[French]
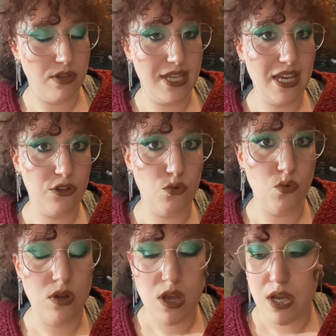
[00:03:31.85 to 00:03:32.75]
des
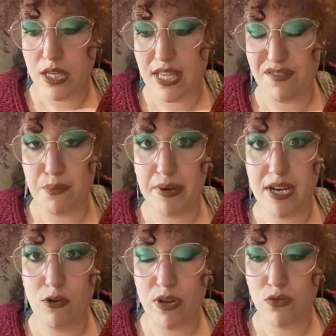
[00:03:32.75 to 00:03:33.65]
cartons qui avaient
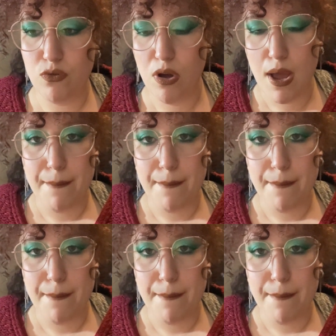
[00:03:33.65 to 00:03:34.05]
pris l'eau et tout,